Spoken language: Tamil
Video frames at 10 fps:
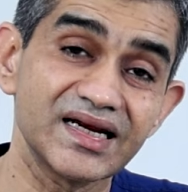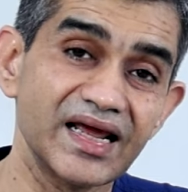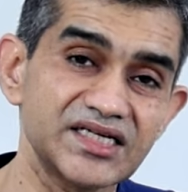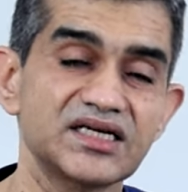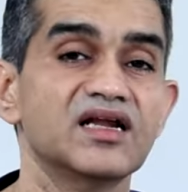
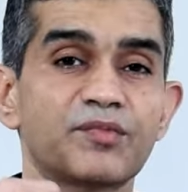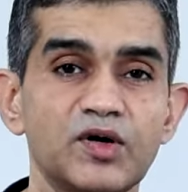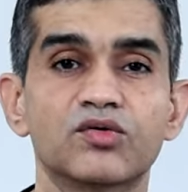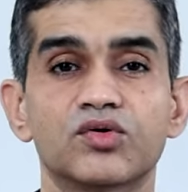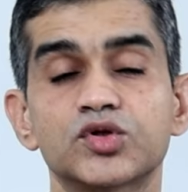செடேஷனில்
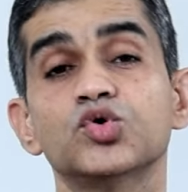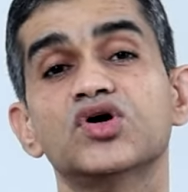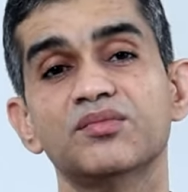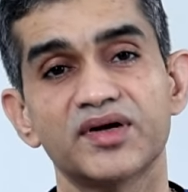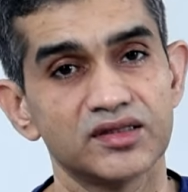பண்ணுவோம் ஒரு
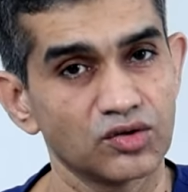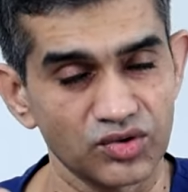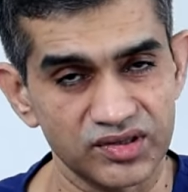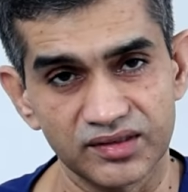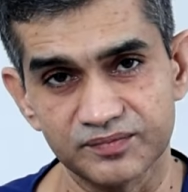தூக்க மருந்து
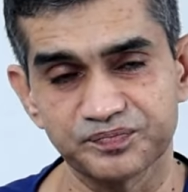கொடுத்து